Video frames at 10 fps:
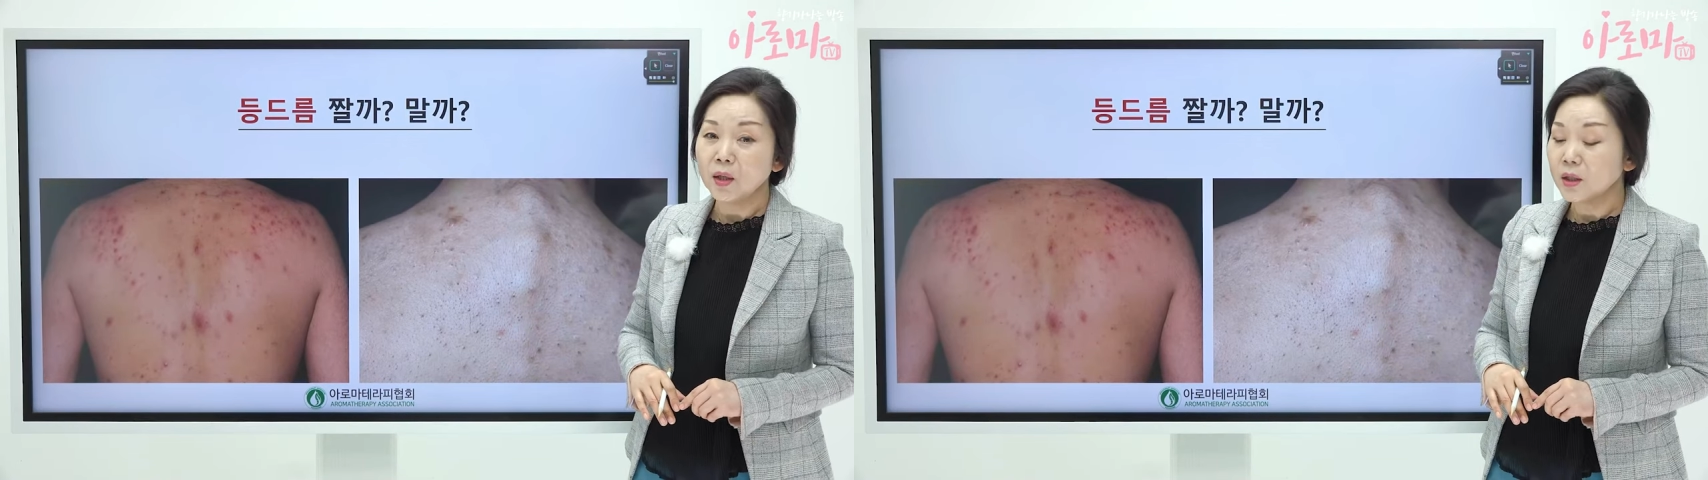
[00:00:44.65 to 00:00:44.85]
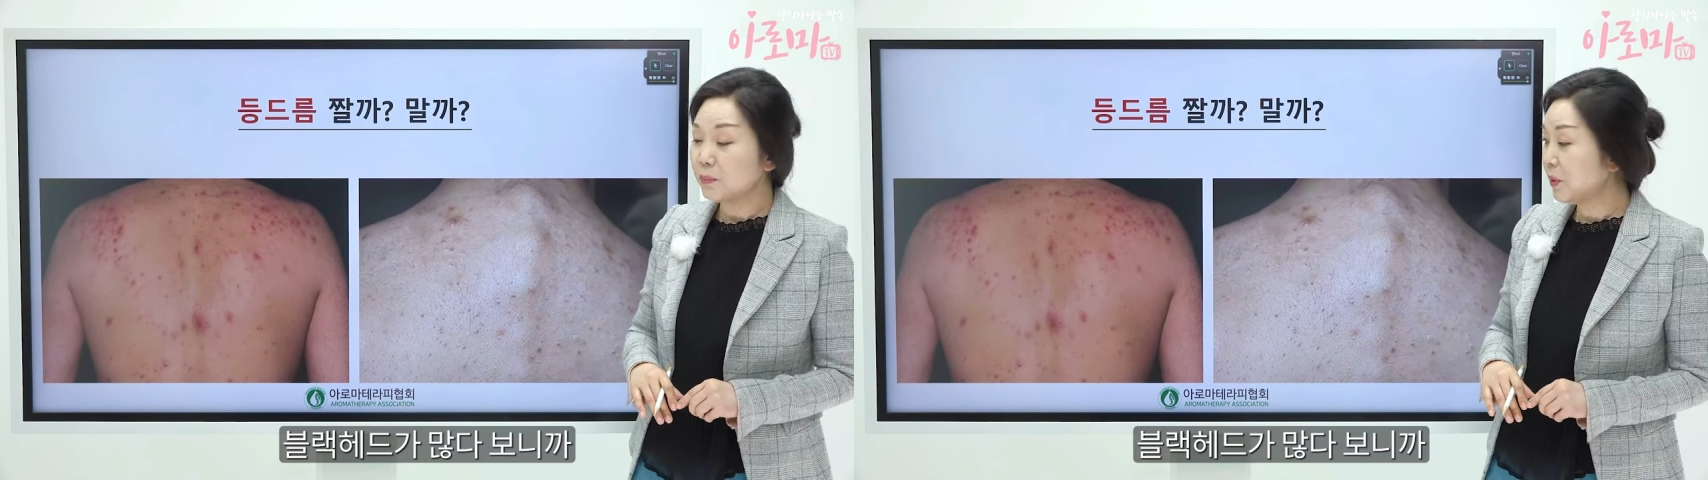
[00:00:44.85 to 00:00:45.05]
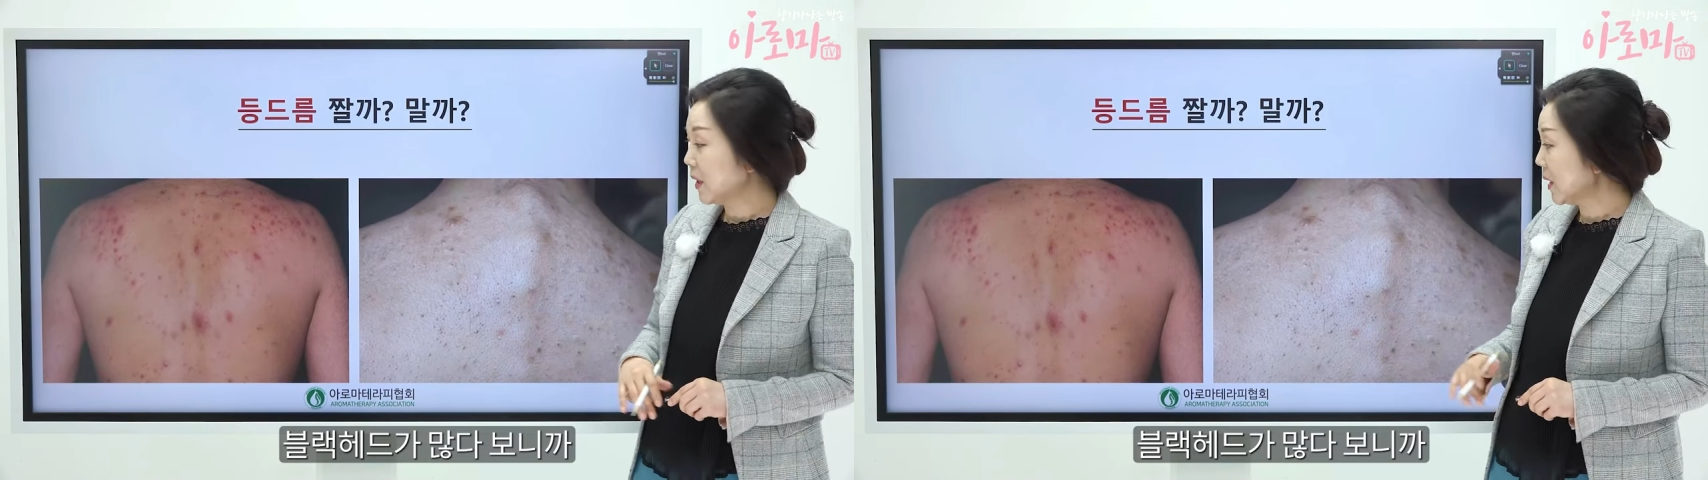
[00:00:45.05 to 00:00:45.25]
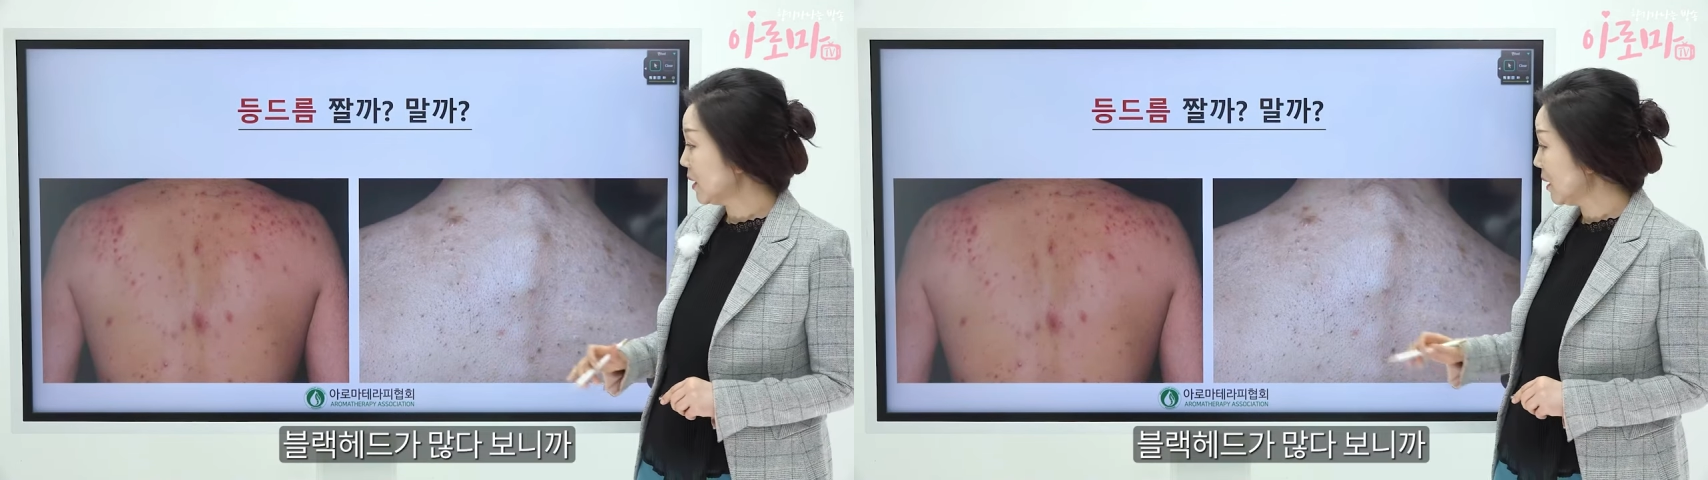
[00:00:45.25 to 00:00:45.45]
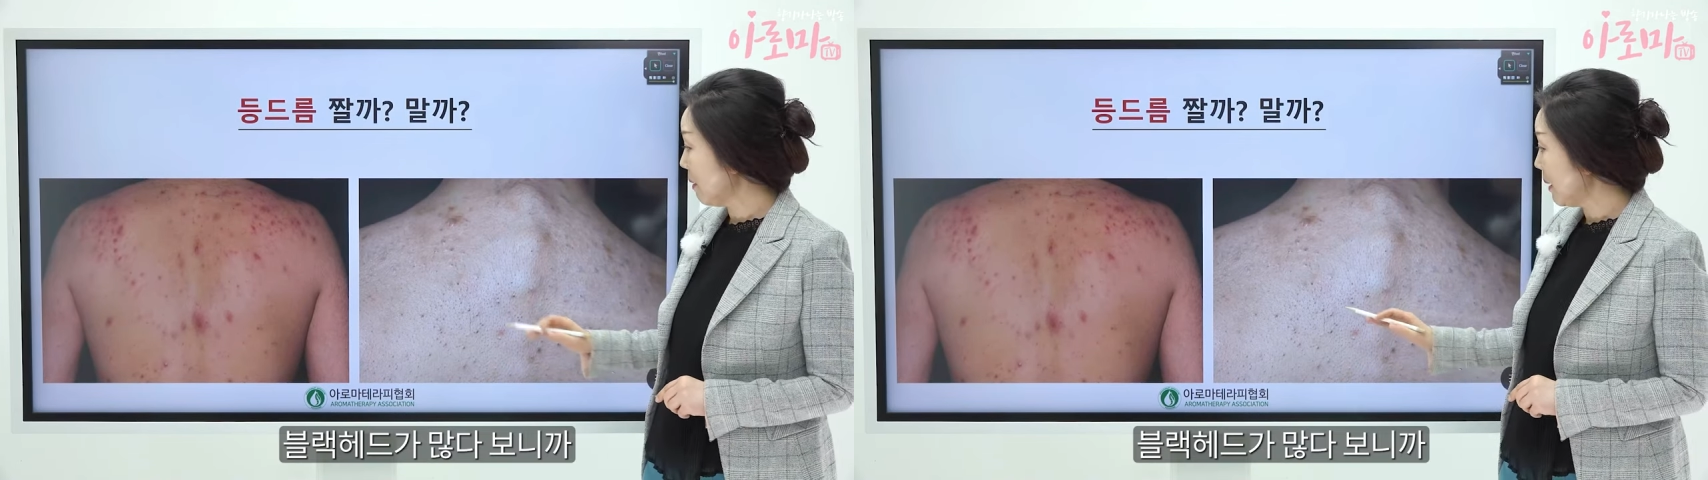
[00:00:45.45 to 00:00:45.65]
이제
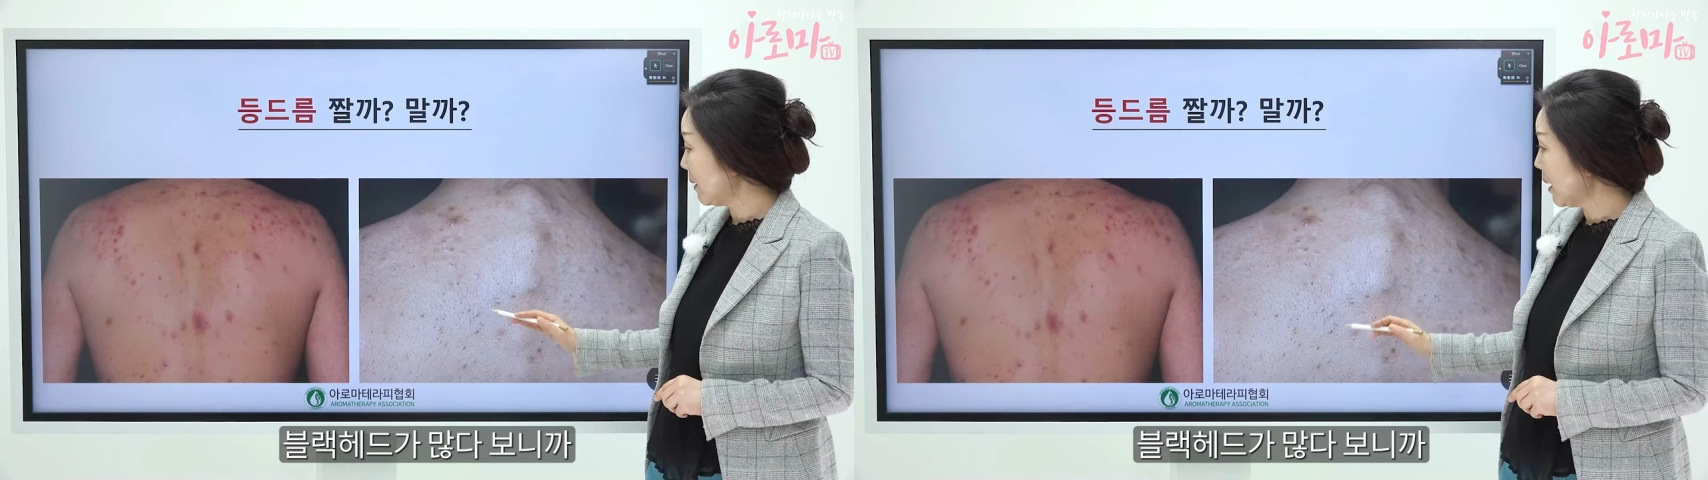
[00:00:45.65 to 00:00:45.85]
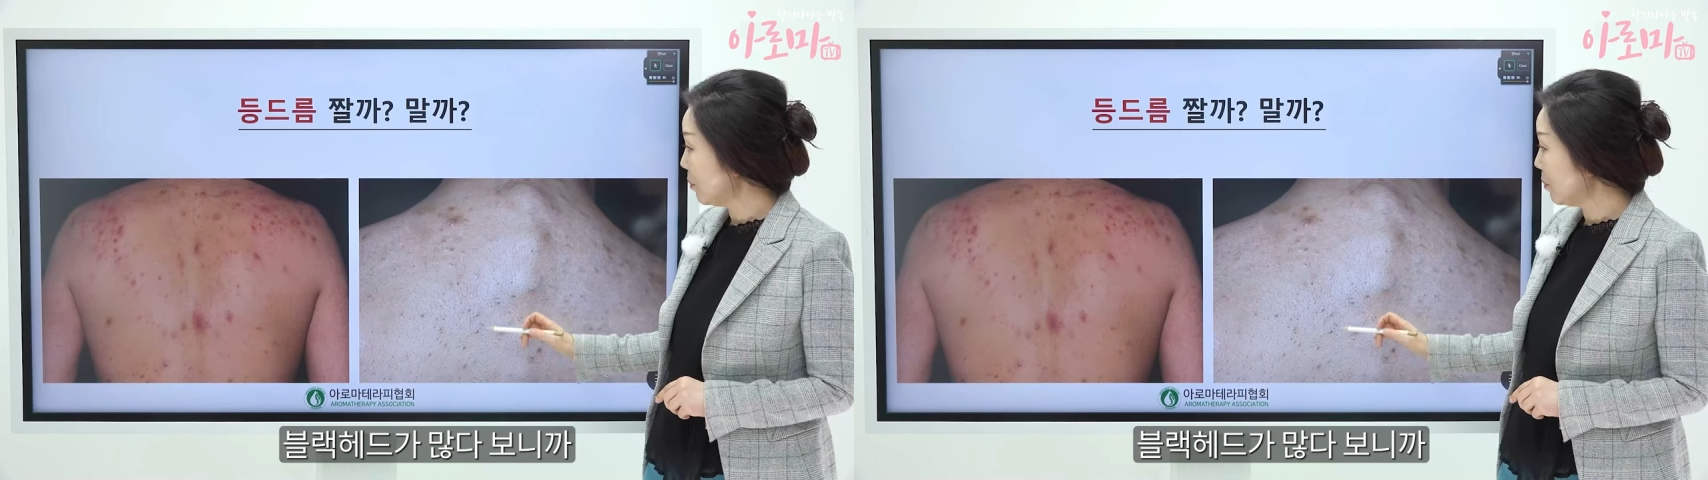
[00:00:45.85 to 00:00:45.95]
블랙헤드가 많다